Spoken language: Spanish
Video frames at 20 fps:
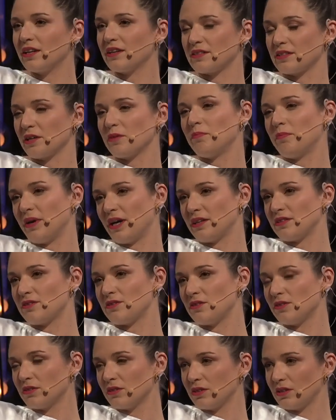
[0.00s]
ese
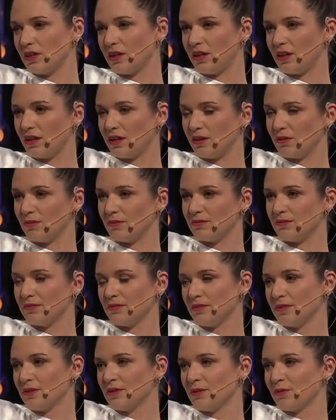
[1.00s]
espacio. Eh,
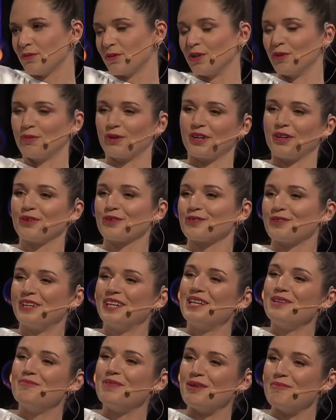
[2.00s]
bueno, porque no soy
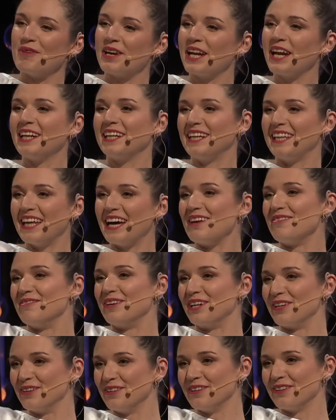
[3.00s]
ni primera ni
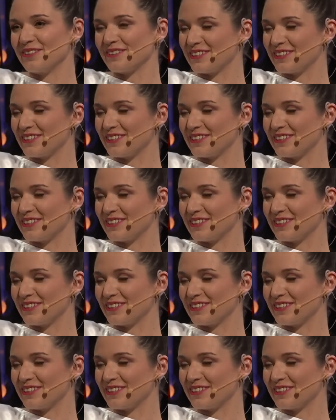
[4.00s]
dama, ¿no? O